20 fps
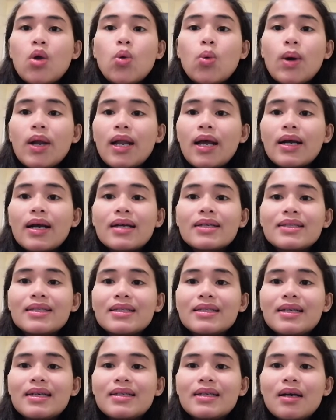wala kang
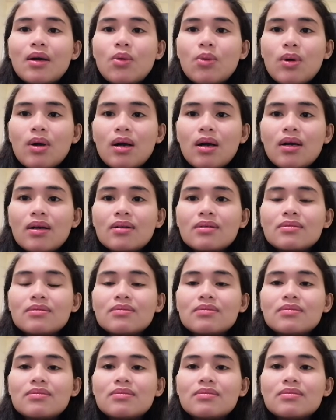ginagawa,
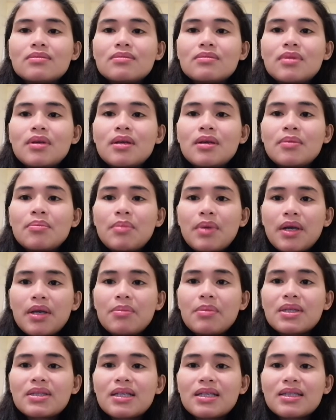may
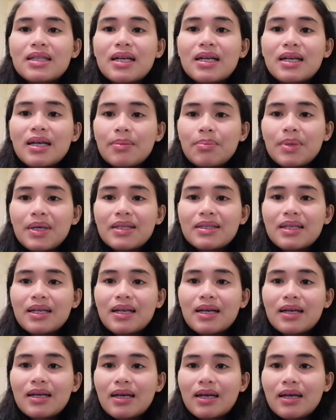matatanggap ka
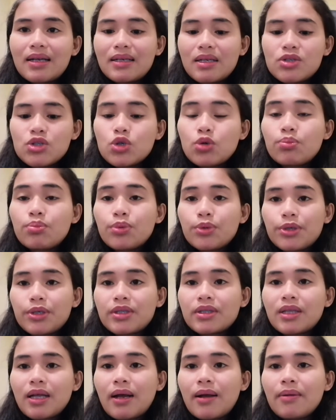talaga na
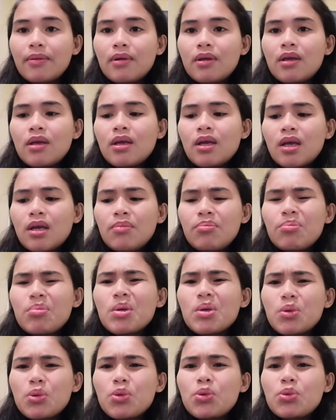suporta.
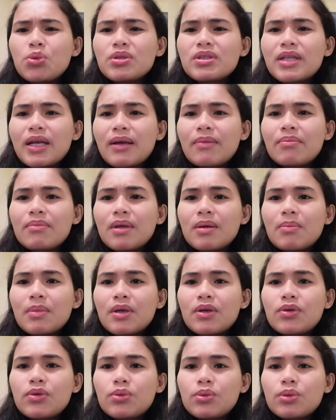Pero nung time
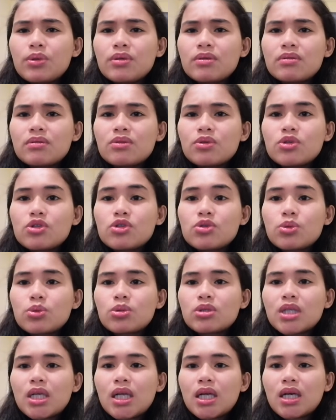naman nun, gusto
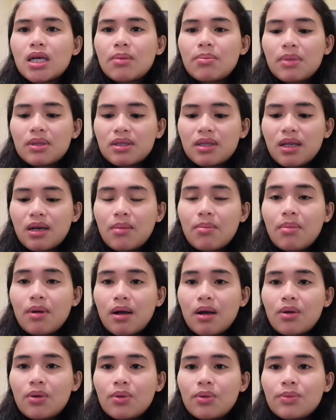ko talaga
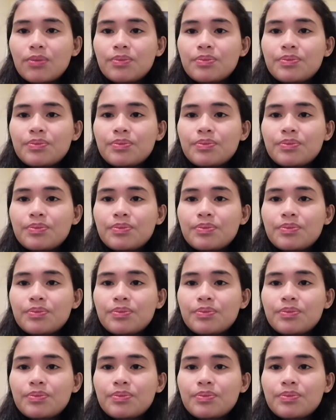magtrabaho.